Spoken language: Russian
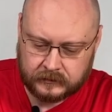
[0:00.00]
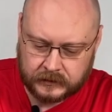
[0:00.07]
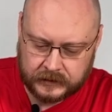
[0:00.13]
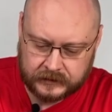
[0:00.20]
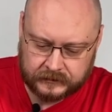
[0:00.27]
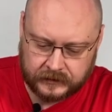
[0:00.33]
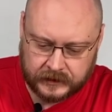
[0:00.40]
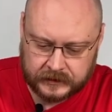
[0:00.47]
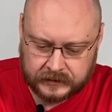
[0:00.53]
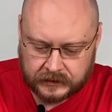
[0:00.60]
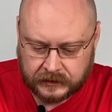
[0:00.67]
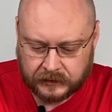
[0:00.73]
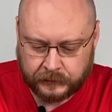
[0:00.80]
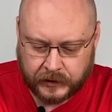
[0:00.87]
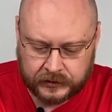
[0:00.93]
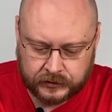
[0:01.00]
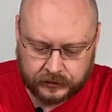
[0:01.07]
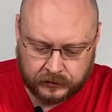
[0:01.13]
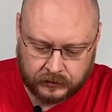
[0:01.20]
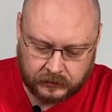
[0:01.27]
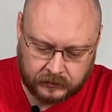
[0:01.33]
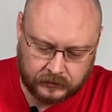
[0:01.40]
Одевается
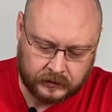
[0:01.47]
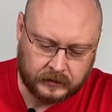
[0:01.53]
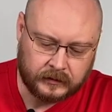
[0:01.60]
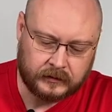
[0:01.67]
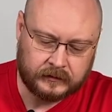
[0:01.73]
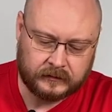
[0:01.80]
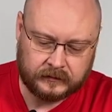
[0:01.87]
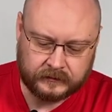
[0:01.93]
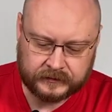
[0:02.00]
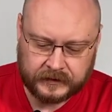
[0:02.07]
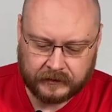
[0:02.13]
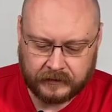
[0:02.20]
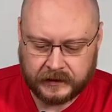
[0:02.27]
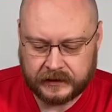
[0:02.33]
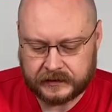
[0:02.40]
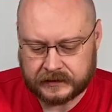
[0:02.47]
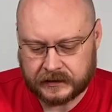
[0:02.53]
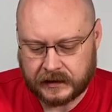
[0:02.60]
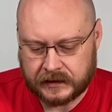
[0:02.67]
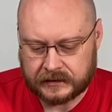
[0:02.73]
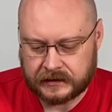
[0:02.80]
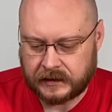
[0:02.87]
колпачок, вставляется
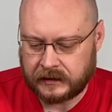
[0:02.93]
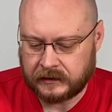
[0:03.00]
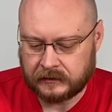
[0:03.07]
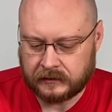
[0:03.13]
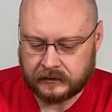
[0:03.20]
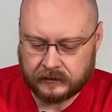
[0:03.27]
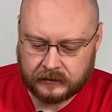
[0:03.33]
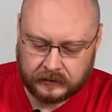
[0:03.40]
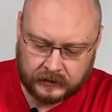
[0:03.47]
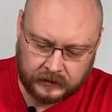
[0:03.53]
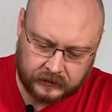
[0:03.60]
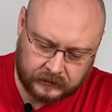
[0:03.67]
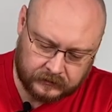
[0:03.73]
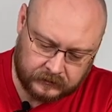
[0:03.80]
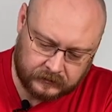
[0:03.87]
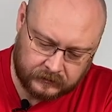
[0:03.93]
коса и